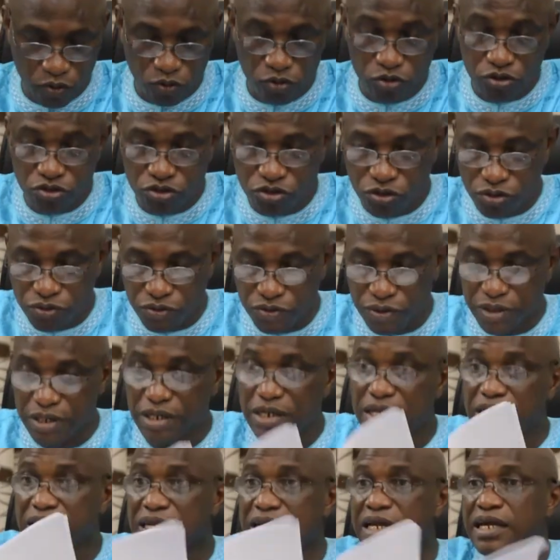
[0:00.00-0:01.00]
leurs réponses
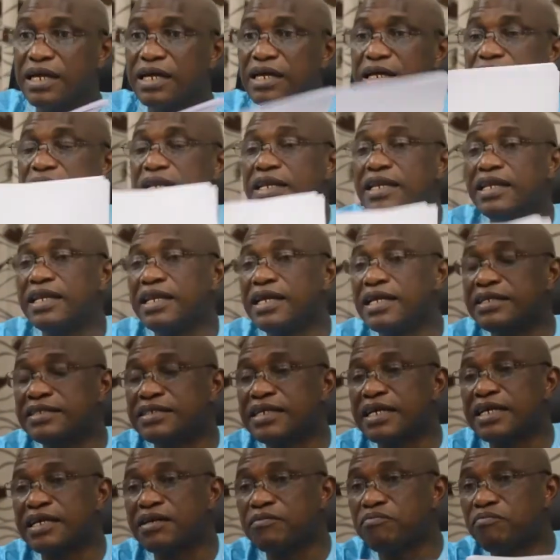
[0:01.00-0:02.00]
pour nous dire
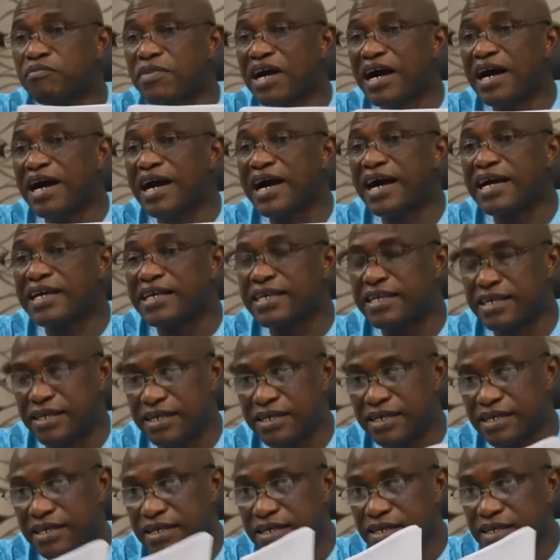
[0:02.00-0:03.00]
qu'effectivement le
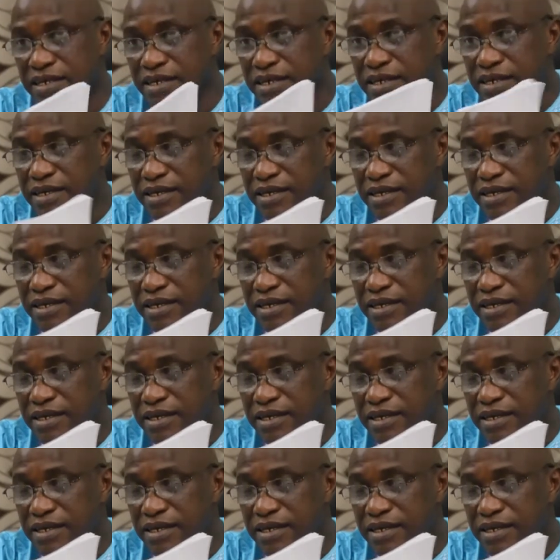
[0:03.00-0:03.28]
marché